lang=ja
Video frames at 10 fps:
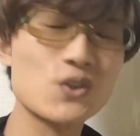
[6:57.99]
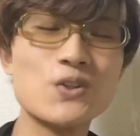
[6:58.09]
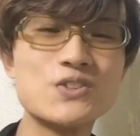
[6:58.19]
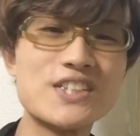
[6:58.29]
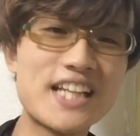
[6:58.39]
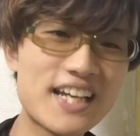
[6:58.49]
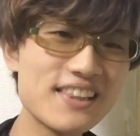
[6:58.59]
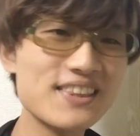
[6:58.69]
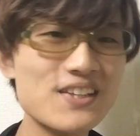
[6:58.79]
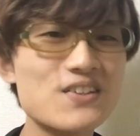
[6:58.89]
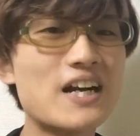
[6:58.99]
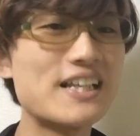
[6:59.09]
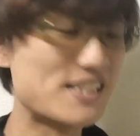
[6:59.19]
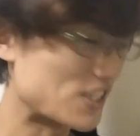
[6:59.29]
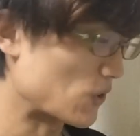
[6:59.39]
と遅いだけっていう
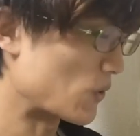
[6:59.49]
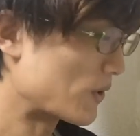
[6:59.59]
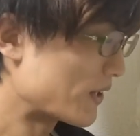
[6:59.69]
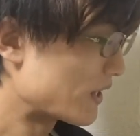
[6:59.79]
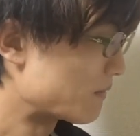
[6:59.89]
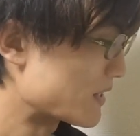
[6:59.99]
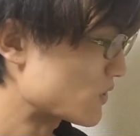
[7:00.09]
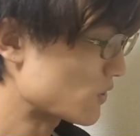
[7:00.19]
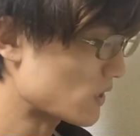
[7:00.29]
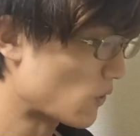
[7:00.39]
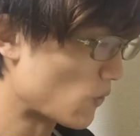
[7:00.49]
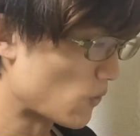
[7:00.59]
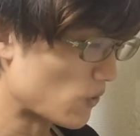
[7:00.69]
感じと、まあ、そういった報